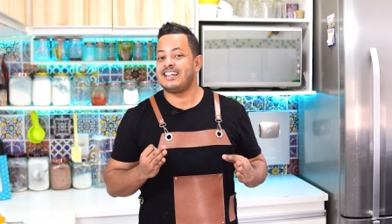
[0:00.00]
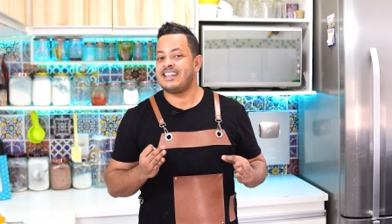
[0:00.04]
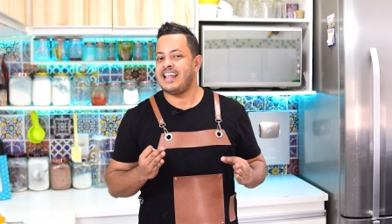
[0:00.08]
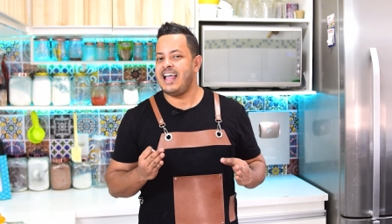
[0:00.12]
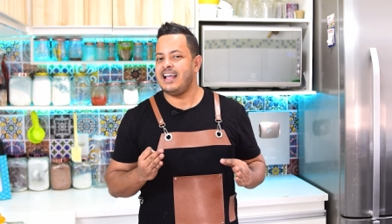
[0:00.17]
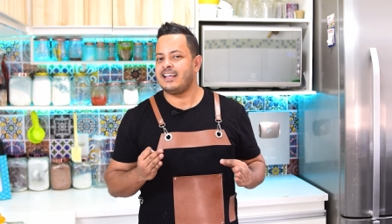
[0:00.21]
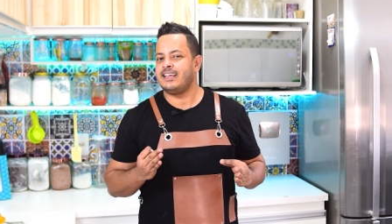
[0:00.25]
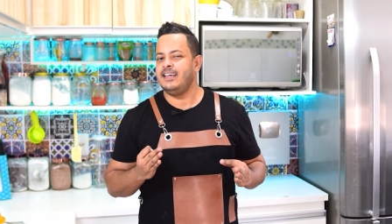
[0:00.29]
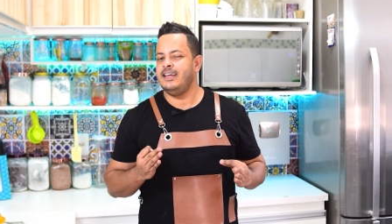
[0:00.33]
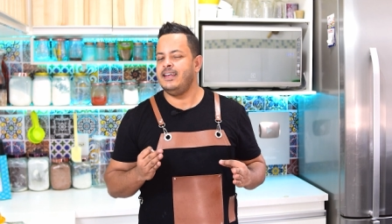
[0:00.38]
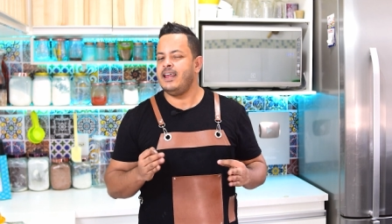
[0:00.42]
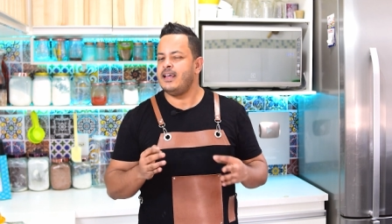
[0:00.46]
até
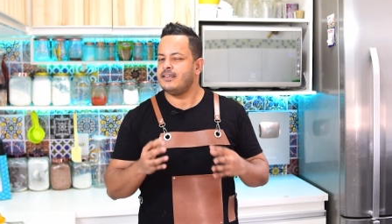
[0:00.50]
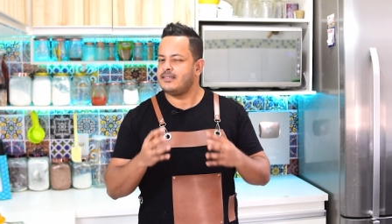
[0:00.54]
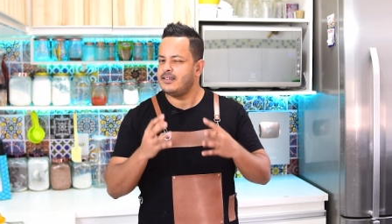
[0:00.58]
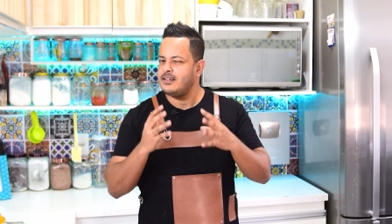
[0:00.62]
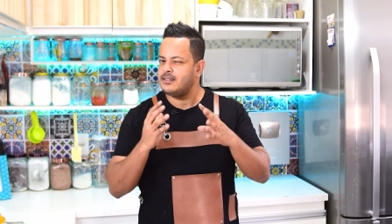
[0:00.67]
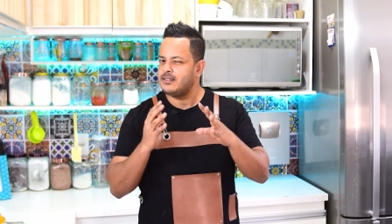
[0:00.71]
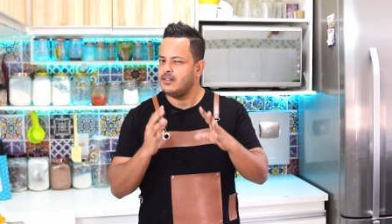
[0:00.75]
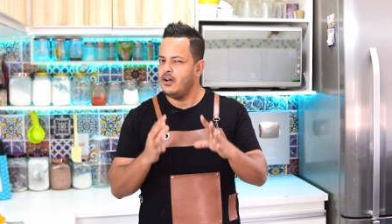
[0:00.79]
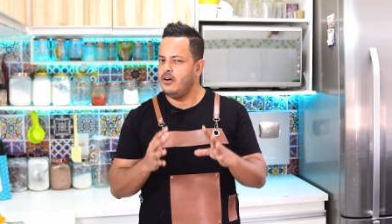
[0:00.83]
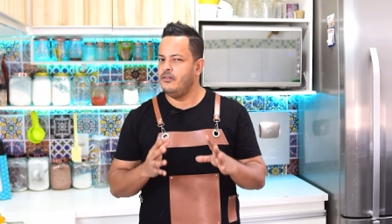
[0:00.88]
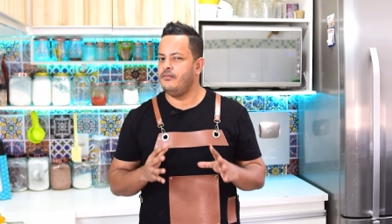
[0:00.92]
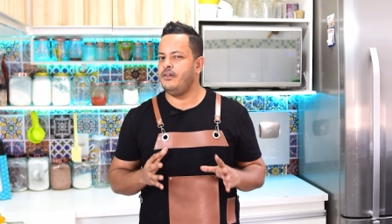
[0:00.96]
aqui, né?
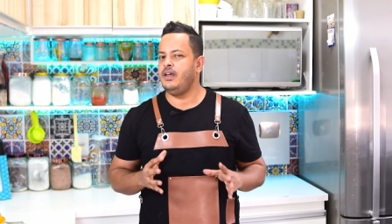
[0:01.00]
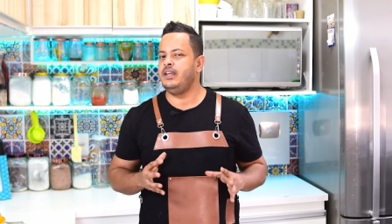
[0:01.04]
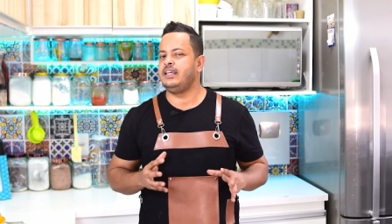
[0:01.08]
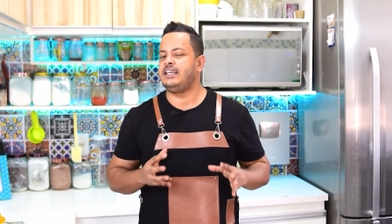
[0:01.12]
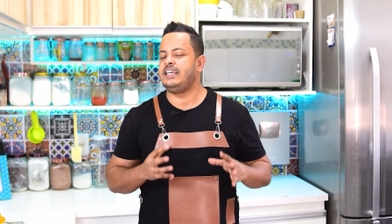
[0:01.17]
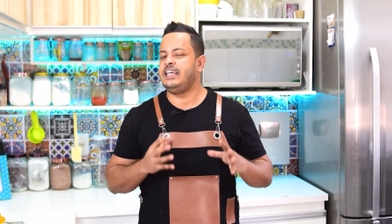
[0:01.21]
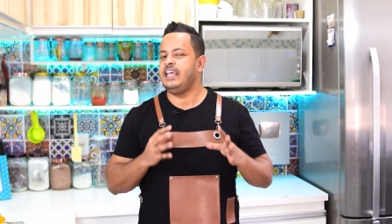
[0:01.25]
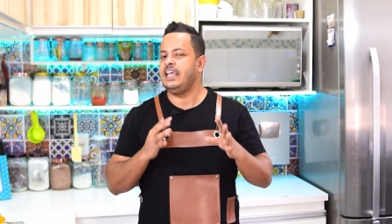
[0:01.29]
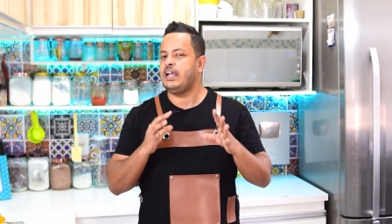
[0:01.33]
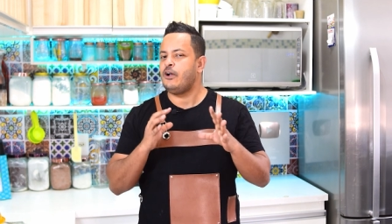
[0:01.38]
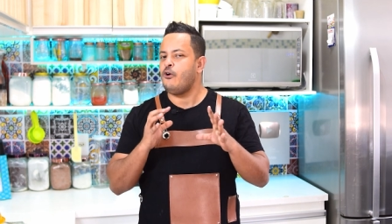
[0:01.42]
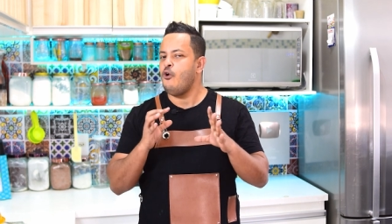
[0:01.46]
Vocês estão vendo
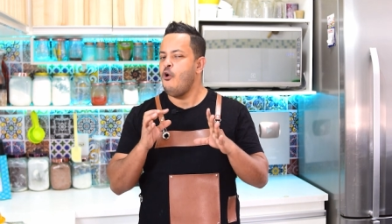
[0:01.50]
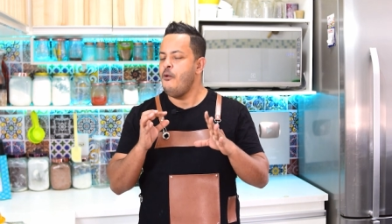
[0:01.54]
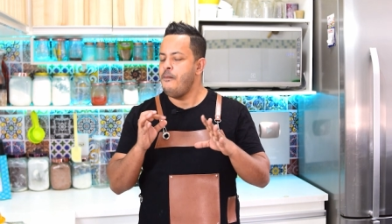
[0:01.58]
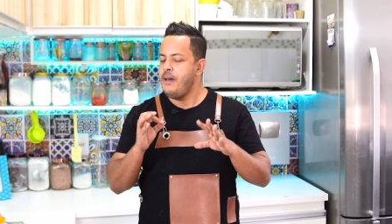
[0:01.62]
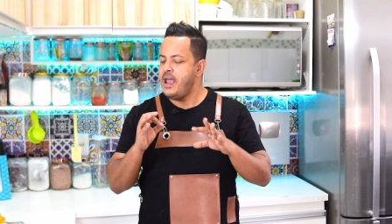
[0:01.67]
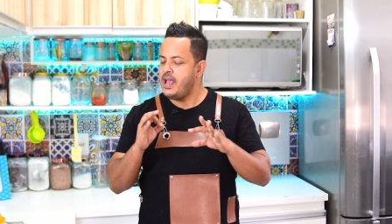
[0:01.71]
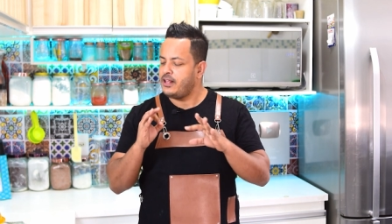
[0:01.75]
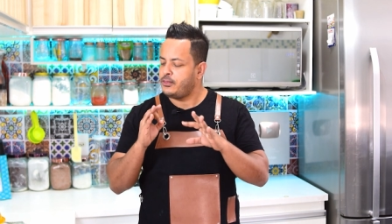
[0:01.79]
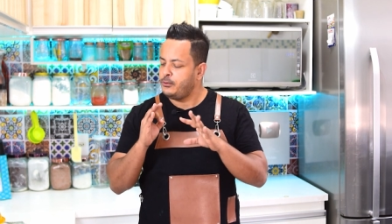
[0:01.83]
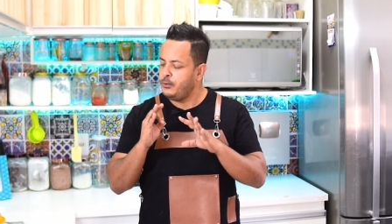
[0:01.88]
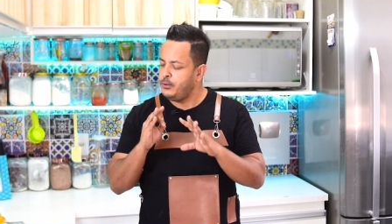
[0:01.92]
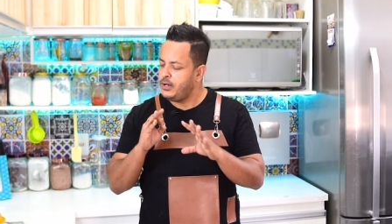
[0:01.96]
que
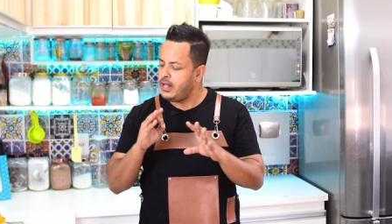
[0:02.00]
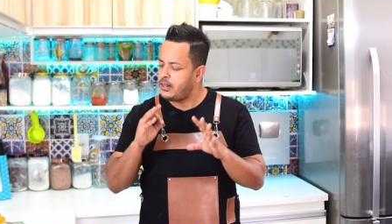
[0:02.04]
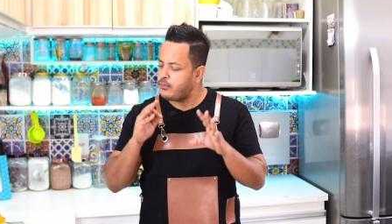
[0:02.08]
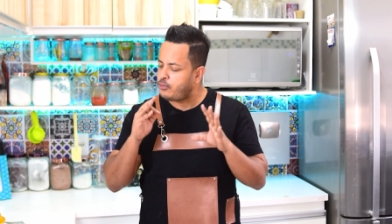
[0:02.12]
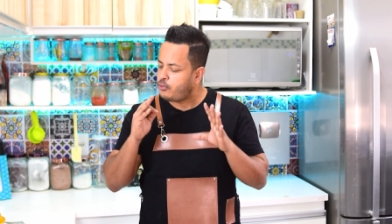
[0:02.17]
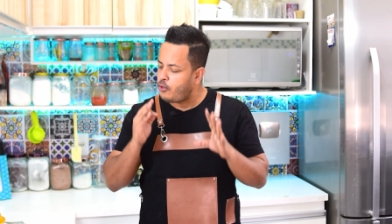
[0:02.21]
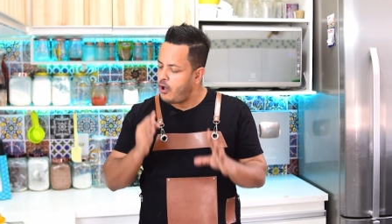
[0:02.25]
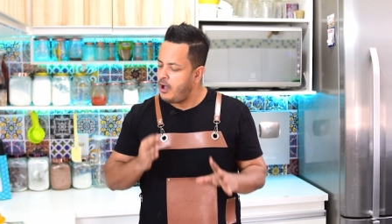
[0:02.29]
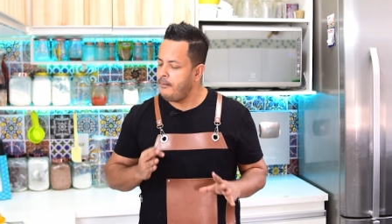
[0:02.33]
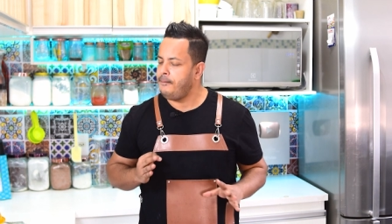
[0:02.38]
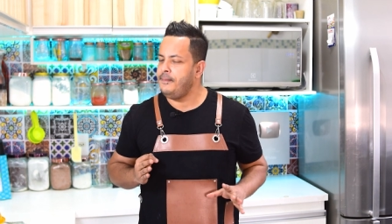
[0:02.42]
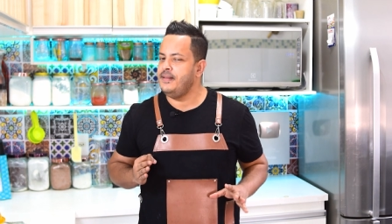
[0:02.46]
cobertura
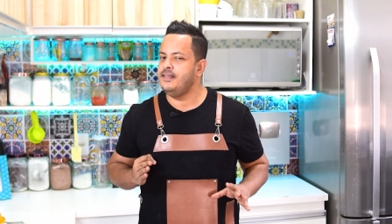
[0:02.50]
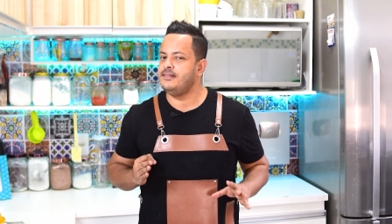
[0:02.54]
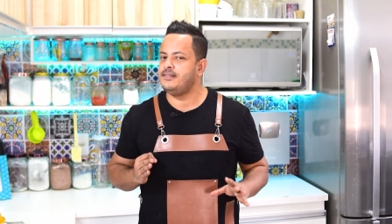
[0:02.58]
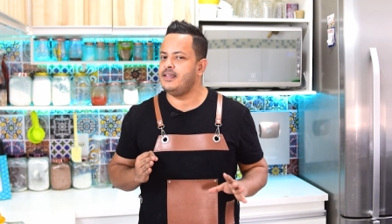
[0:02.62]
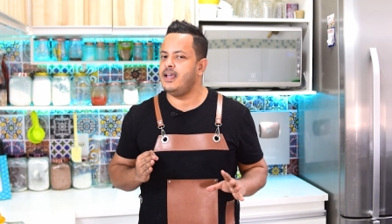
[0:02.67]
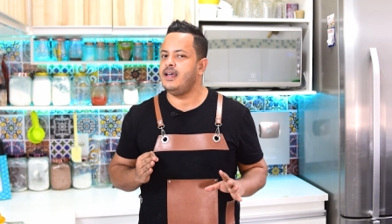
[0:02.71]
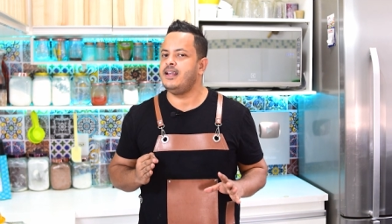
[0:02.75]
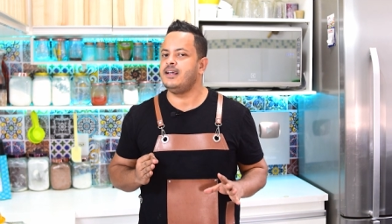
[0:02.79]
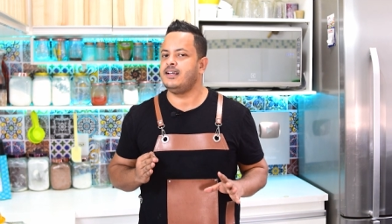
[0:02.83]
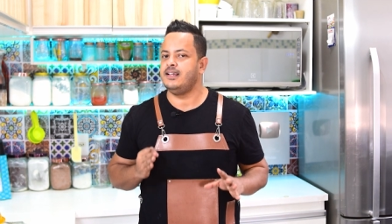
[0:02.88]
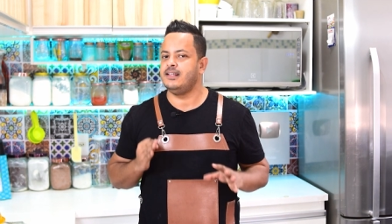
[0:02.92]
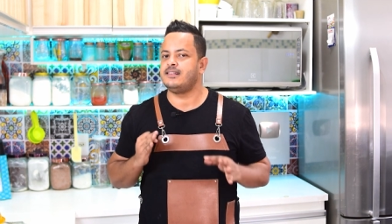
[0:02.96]

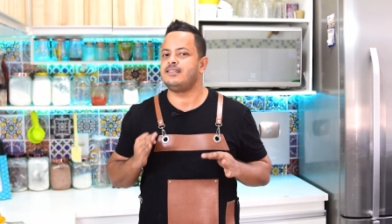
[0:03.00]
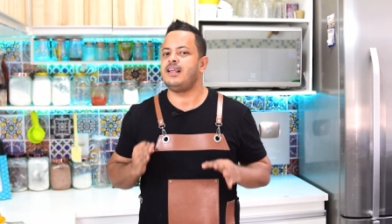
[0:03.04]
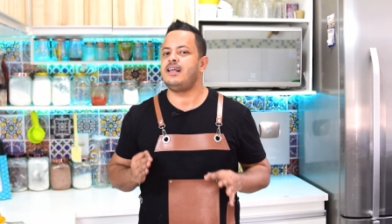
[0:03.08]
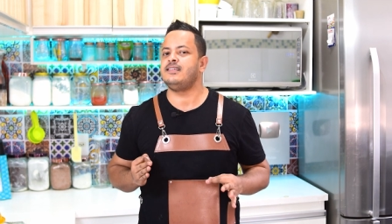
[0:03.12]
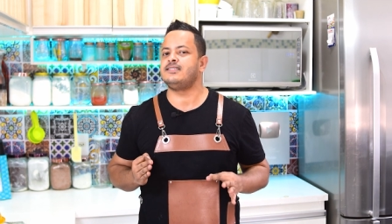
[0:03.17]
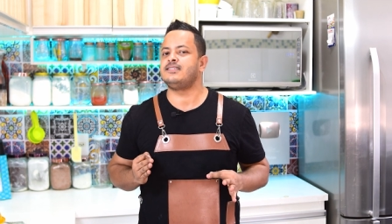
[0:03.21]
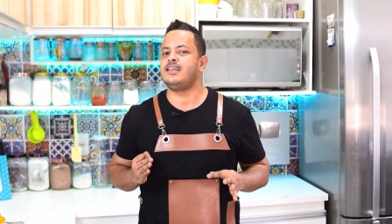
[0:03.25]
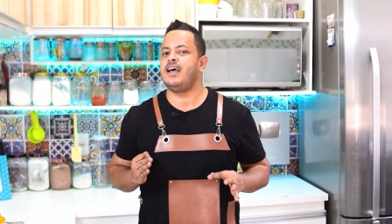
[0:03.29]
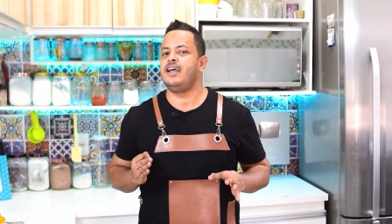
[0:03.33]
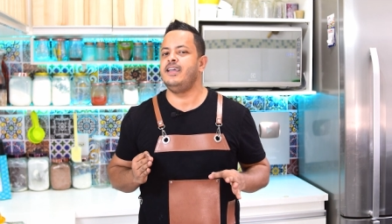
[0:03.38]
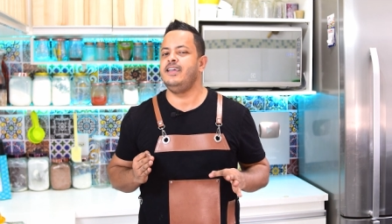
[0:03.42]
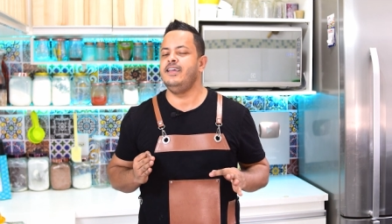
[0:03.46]
topzera que tá
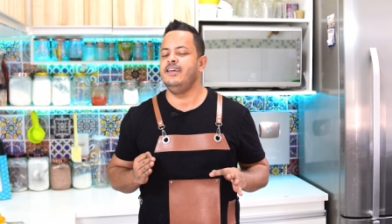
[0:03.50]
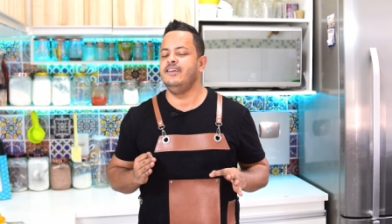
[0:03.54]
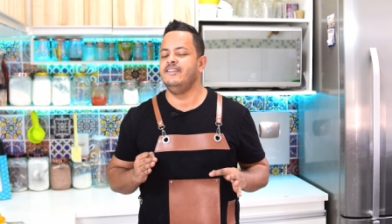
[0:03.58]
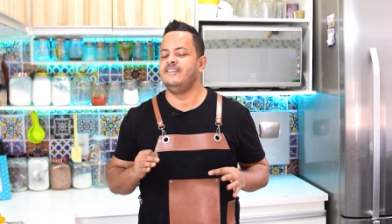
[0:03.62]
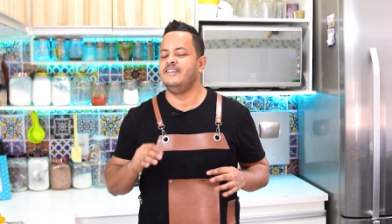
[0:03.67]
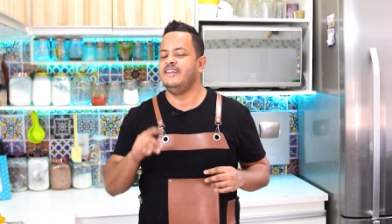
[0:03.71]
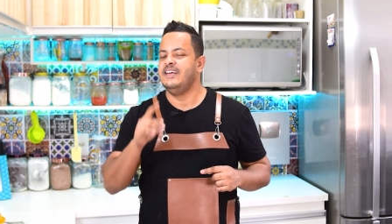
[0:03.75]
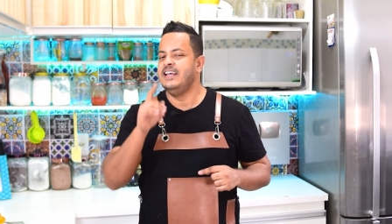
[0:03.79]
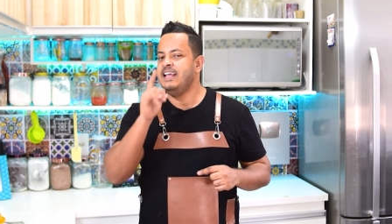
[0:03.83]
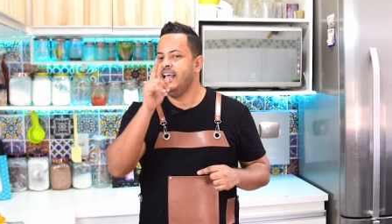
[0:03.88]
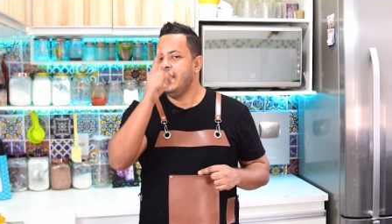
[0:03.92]
saindo.